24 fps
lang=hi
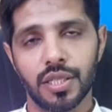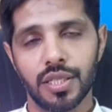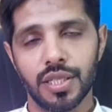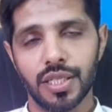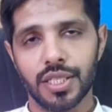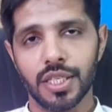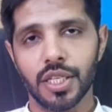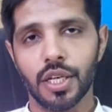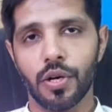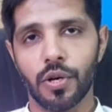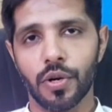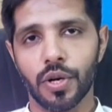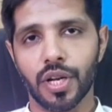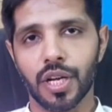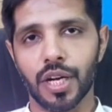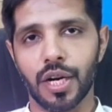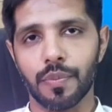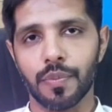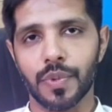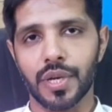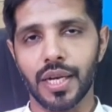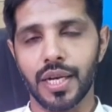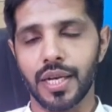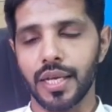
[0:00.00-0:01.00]
किसी और
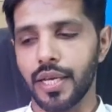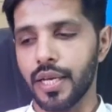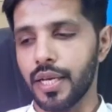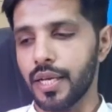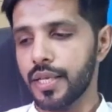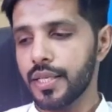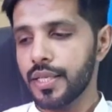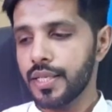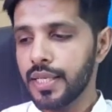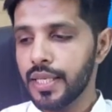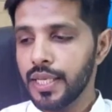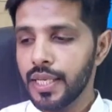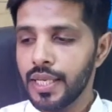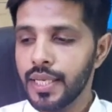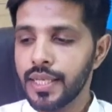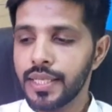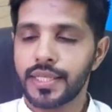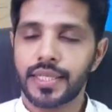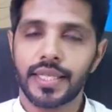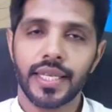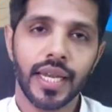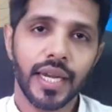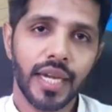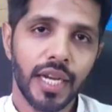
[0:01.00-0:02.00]
काम के लिए
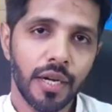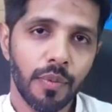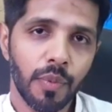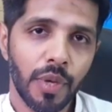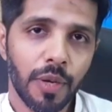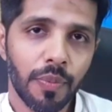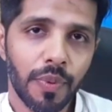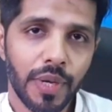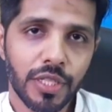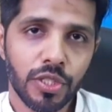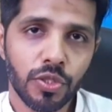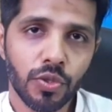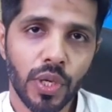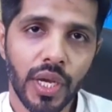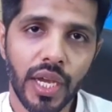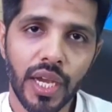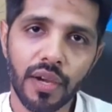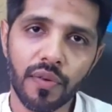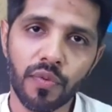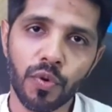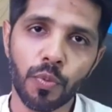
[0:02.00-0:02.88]
सेकंड मेरे पास जो है